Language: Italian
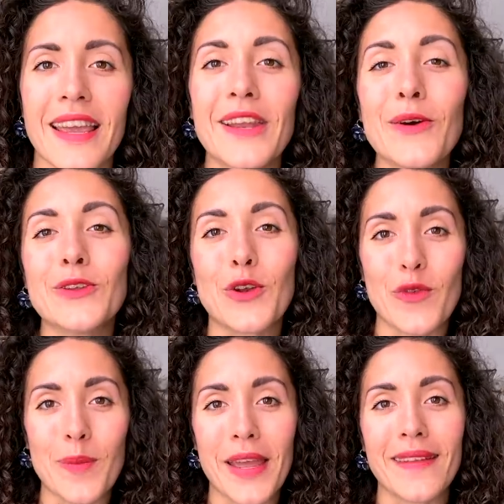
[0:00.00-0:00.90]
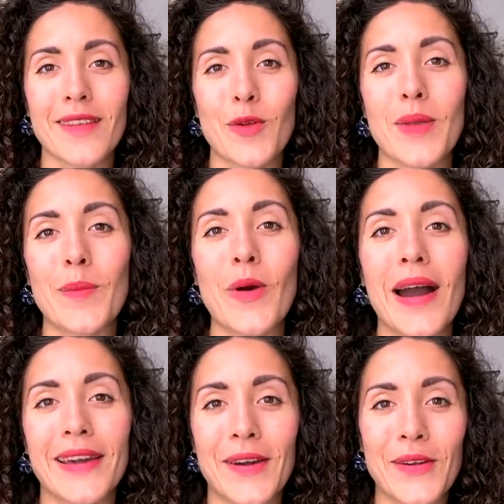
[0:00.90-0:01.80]
Inoltre ovviamente dobbiamo
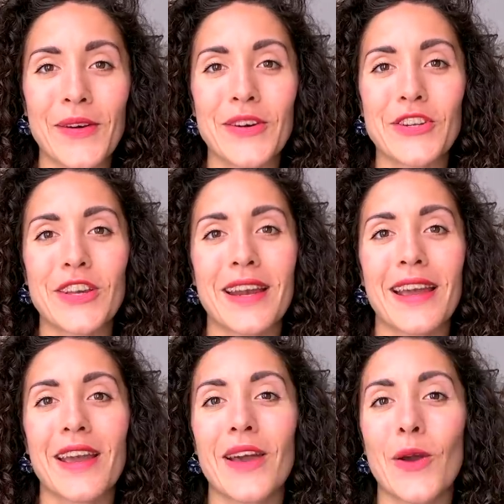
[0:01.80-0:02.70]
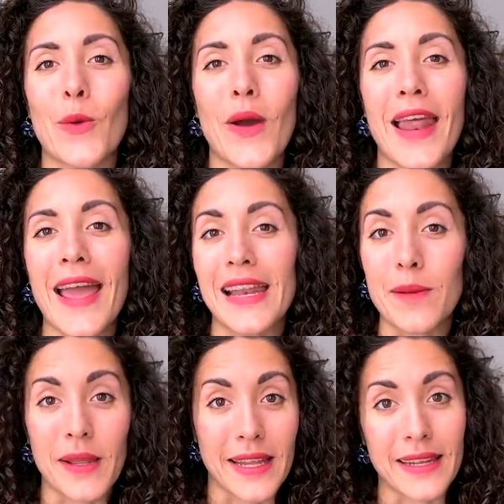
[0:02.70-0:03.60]
anche conoscere eh, qual è il
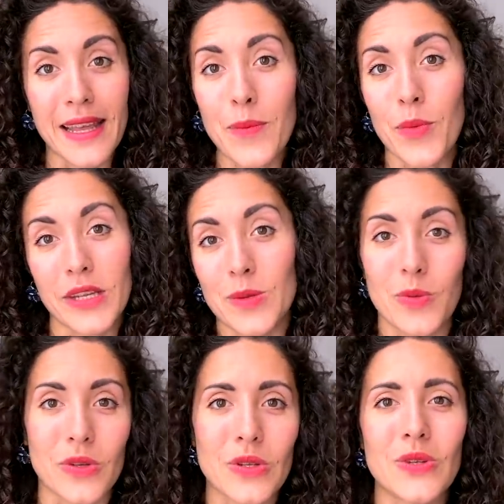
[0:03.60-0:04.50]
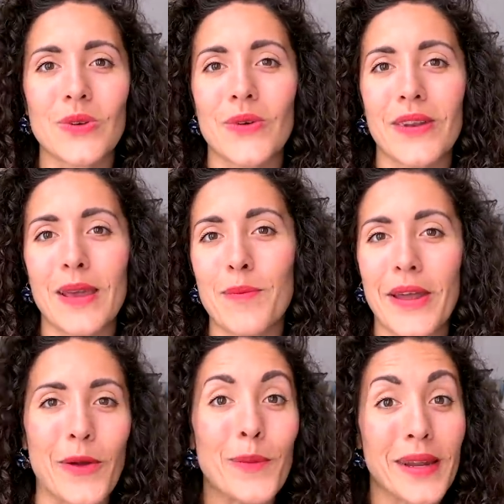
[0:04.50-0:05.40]
limite di tempo a disposizione
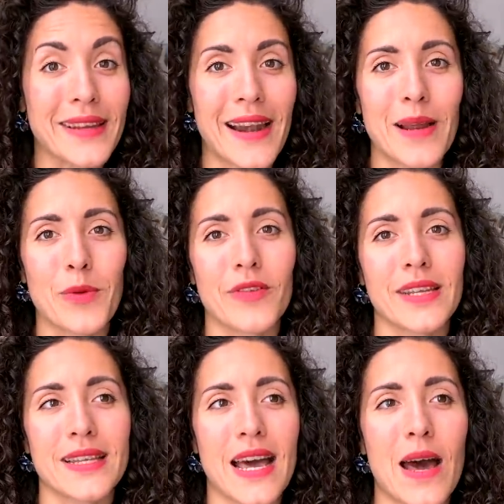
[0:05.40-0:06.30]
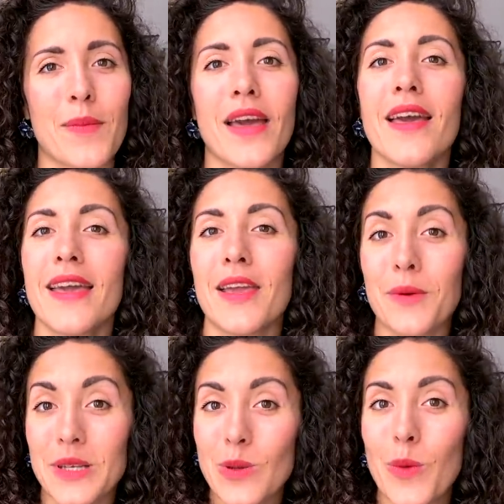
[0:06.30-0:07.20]
per completare la prova d'esame. In
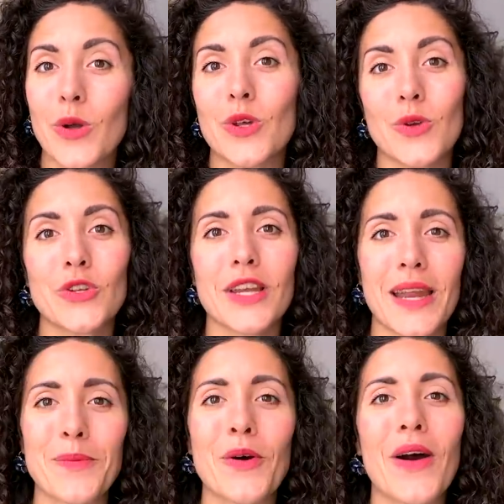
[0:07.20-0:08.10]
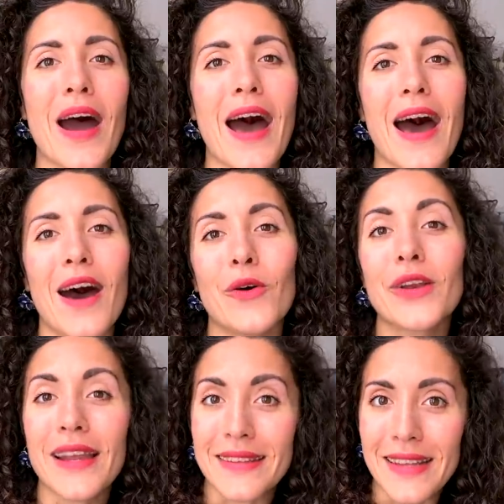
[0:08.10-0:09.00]
questo modo riusciremo a
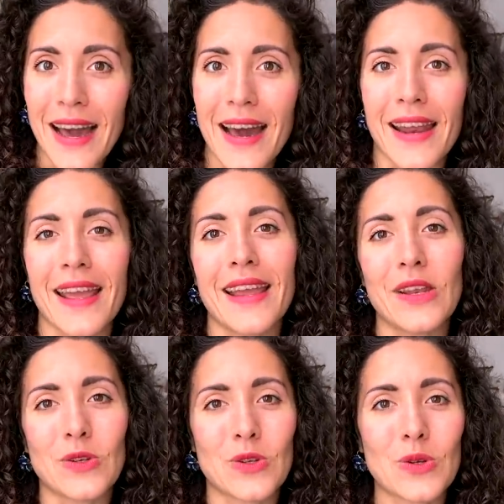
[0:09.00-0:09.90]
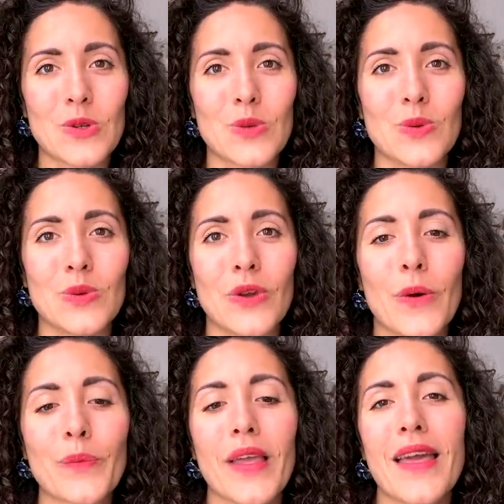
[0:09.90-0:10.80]
orientare il nostro
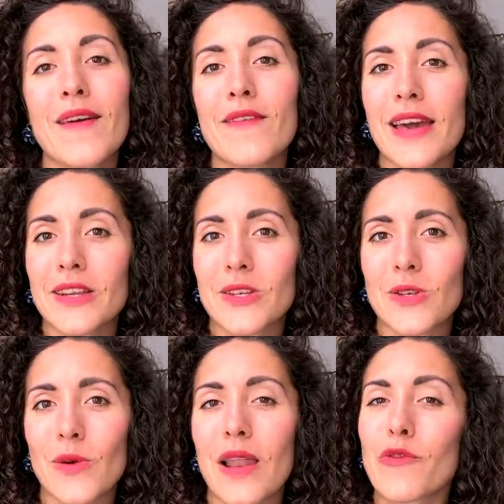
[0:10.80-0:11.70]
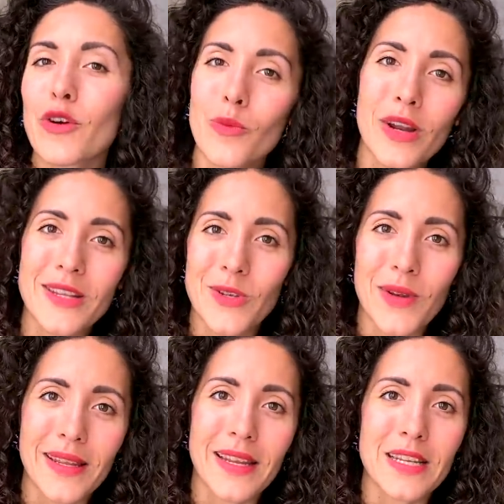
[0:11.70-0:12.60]
studio verso la
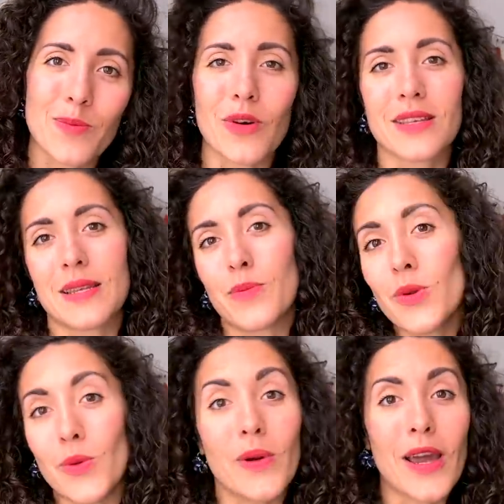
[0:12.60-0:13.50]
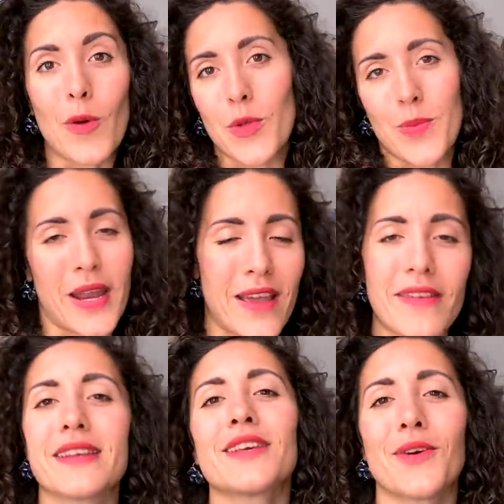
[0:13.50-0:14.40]
formulazione di risposte più lunghe o più
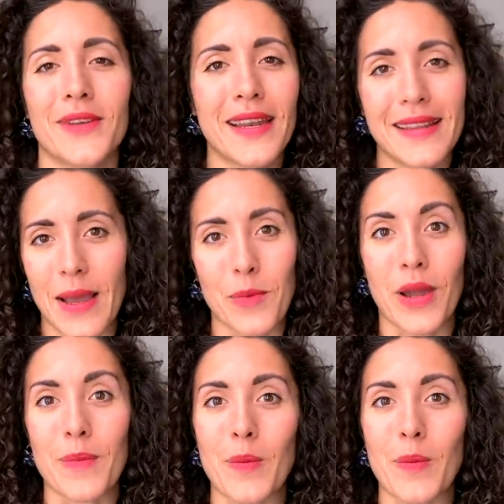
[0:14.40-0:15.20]
brevi a seconda del tempo che abbiamo a